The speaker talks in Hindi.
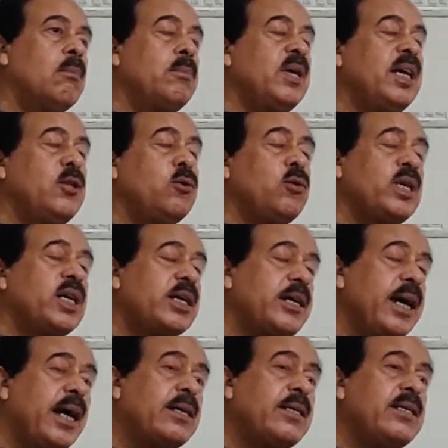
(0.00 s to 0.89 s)
में इन्होंने
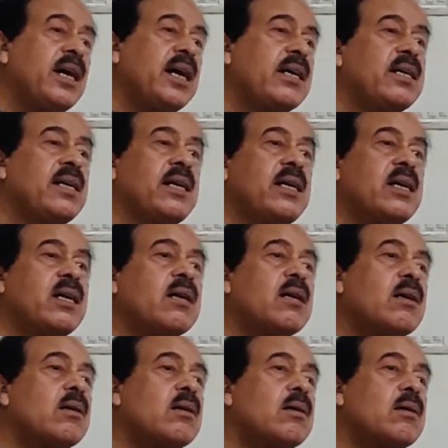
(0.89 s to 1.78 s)
क्या किया कि
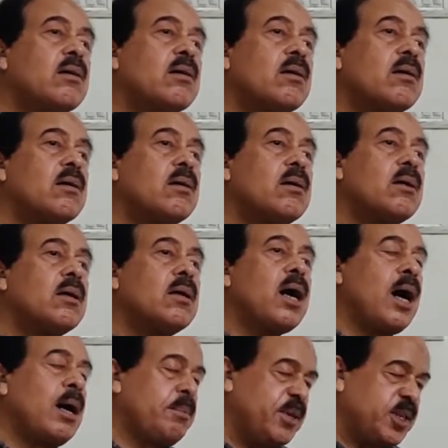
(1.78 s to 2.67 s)

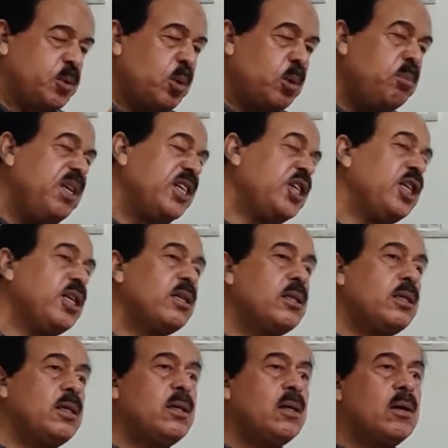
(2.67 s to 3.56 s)
आपस में
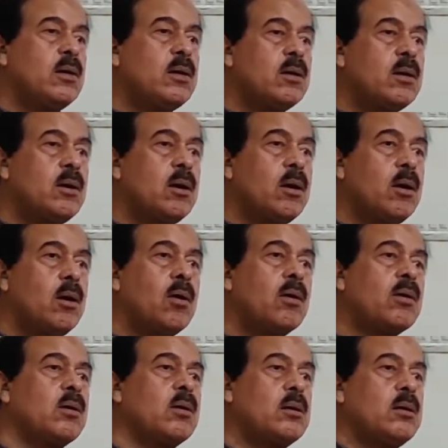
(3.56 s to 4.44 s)
मीटिंग की
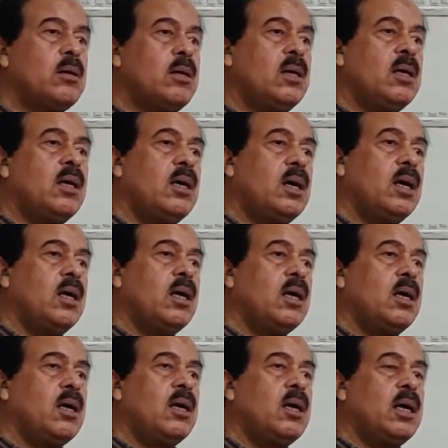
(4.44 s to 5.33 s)
और
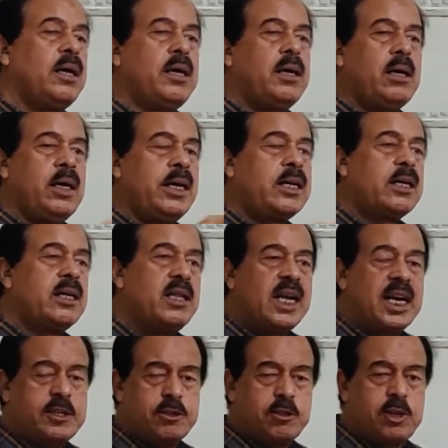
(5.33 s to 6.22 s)
एक
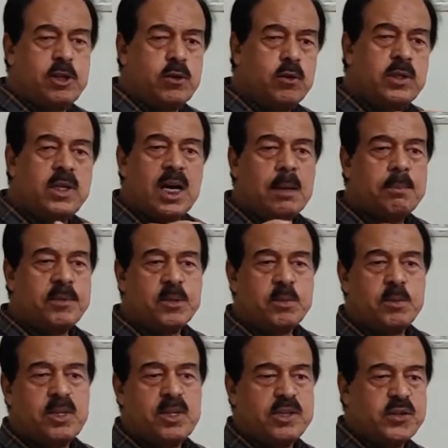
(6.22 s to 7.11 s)
लेटर इन्होंने
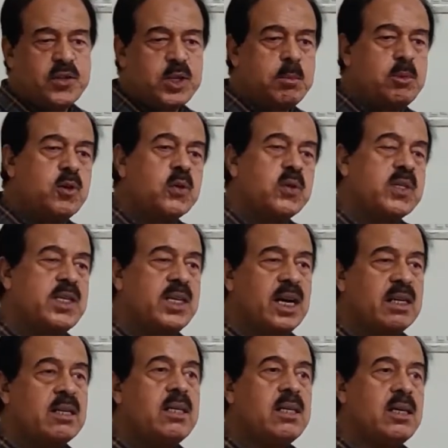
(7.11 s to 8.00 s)
आपस में डिस्ट्रीब्यूट
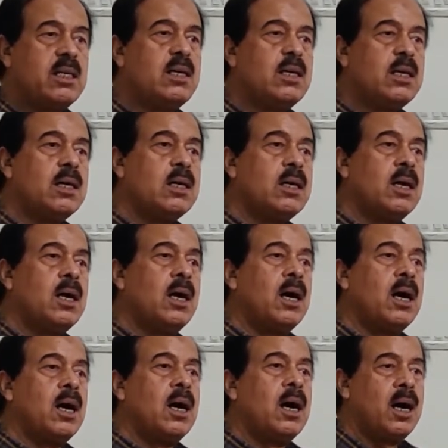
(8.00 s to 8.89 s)
किया कि
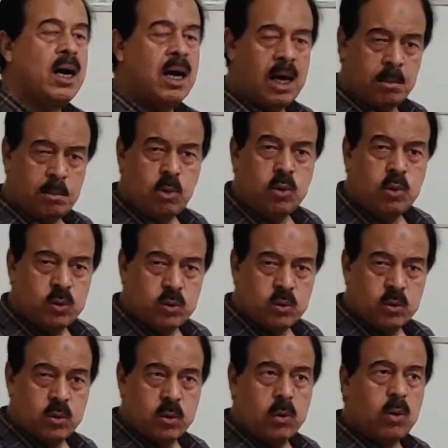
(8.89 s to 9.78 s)
हम
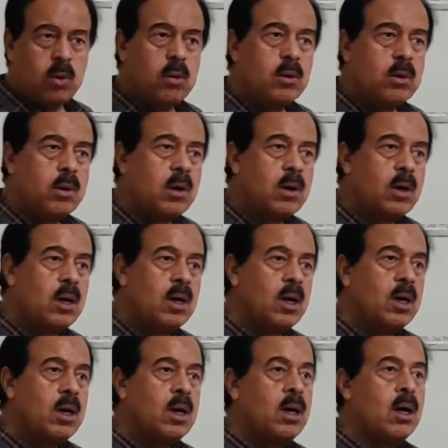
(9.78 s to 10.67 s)
लोगों को
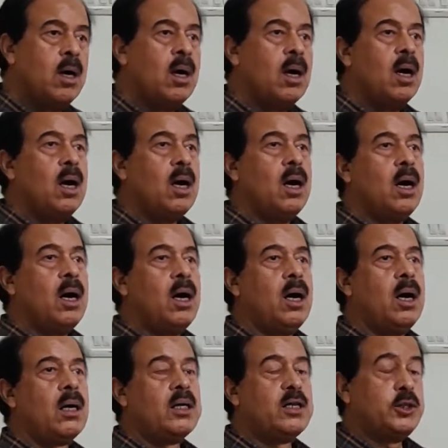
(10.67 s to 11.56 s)

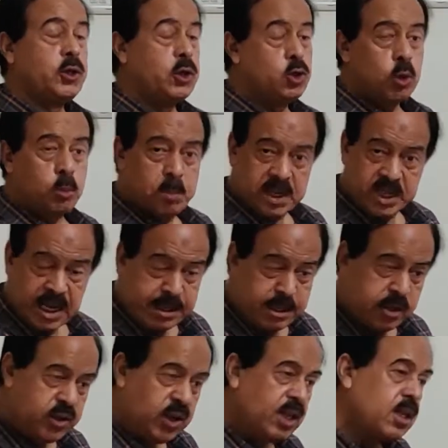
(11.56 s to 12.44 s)
आ, किसी को
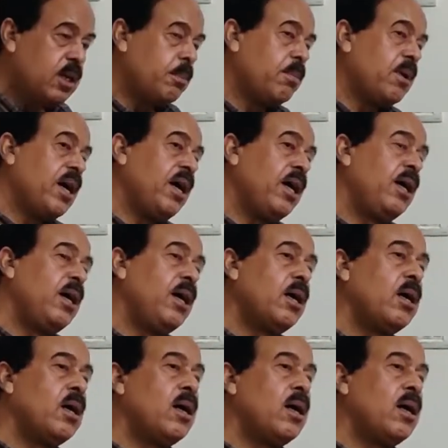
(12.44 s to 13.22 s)
पता न चलने पाए